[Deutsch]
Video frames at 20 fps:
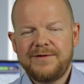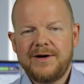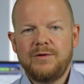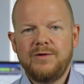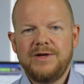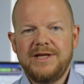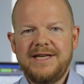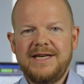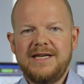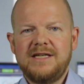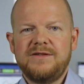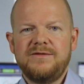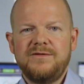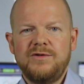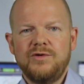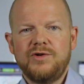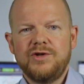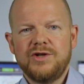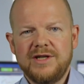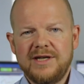VIX
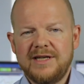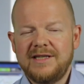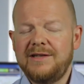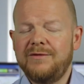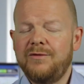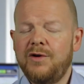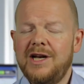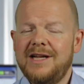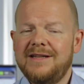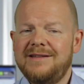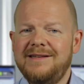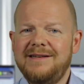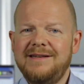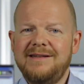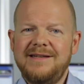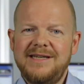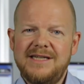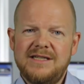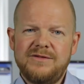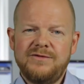Future, ne, die
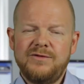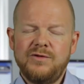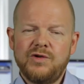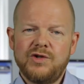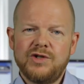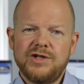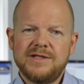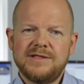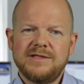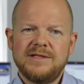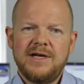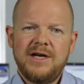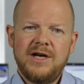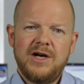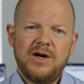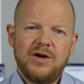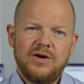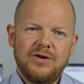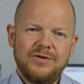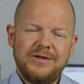Volatilitätsfutures
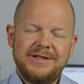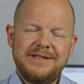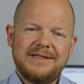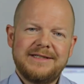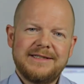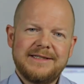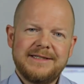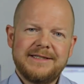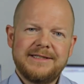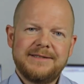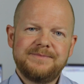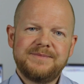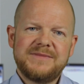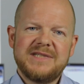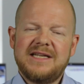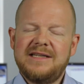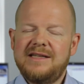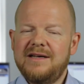und ähm,